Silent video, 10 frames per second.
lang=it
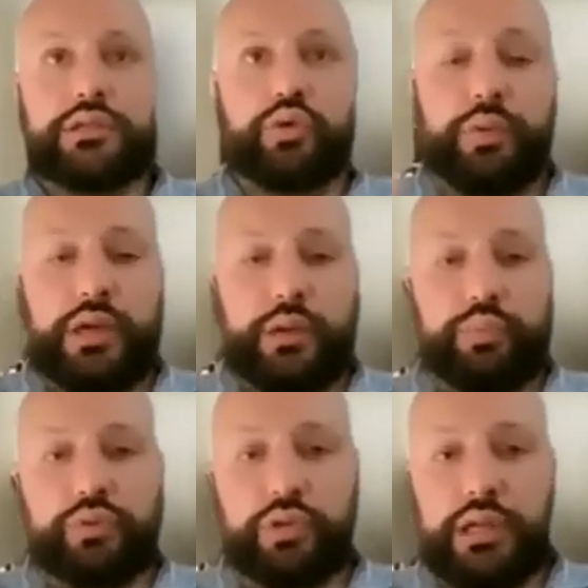che si occuperà
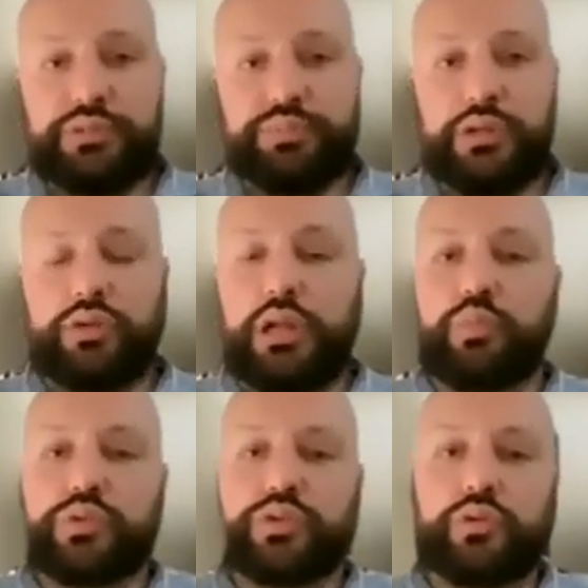appunto dell'aspetto della
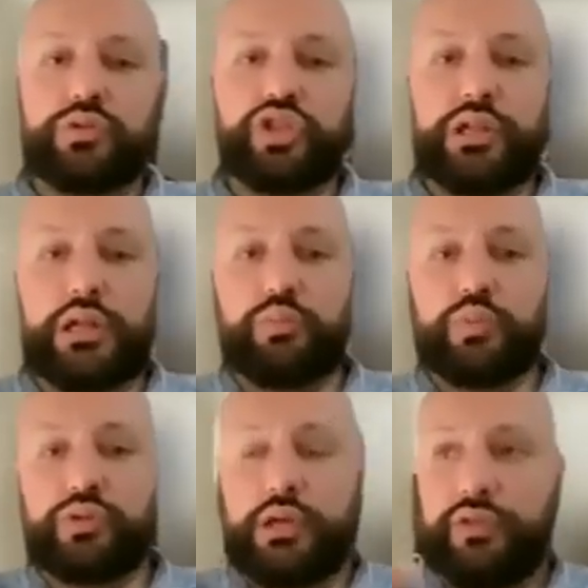museologia, della
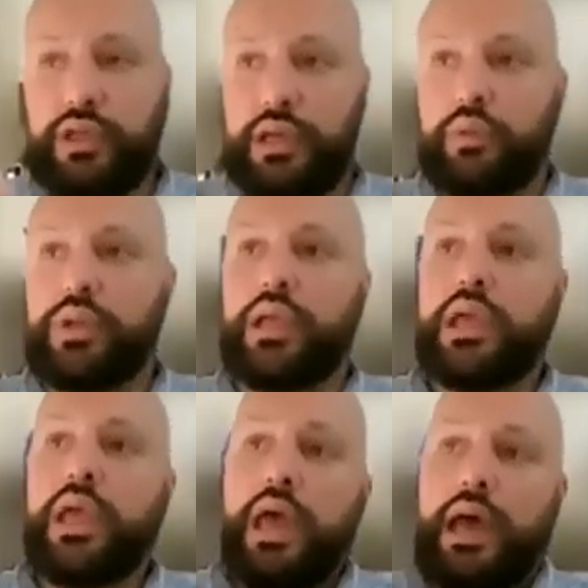museografia,
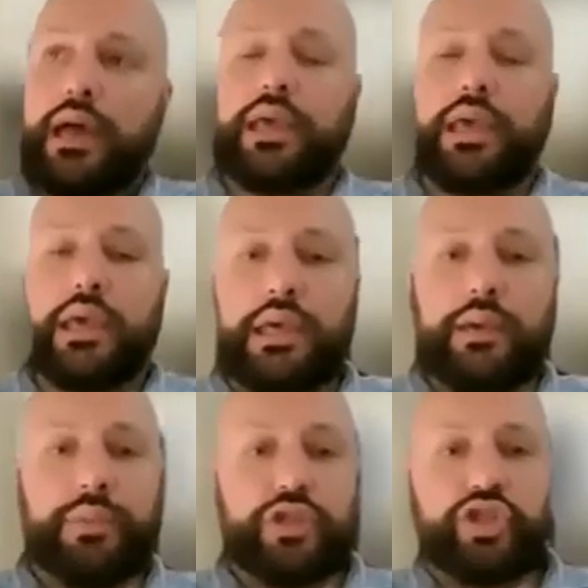quindi anche chi
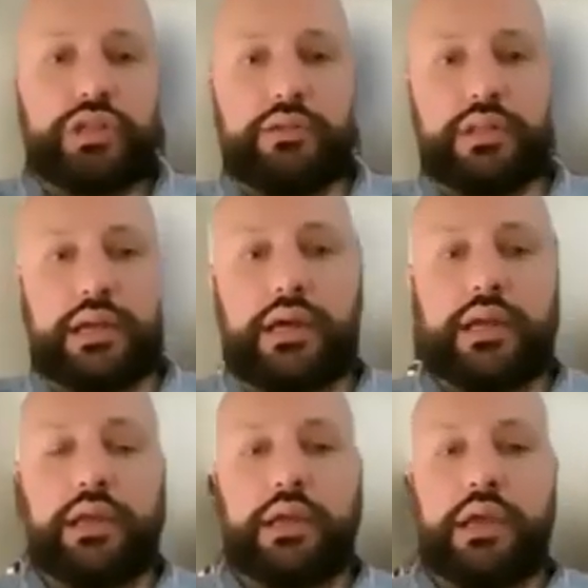ambisce a
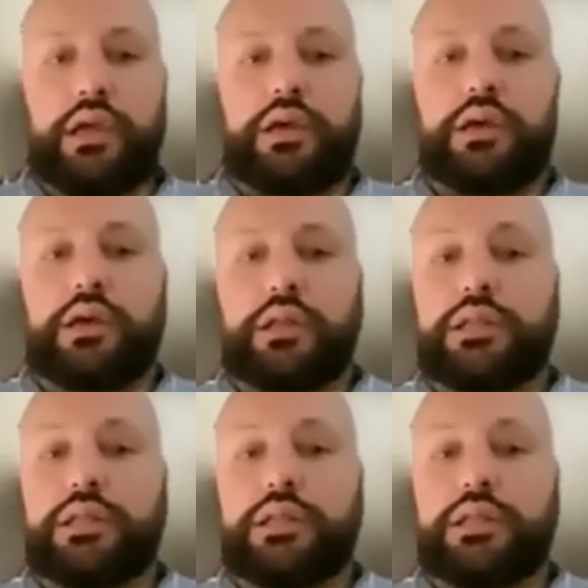diventare eh,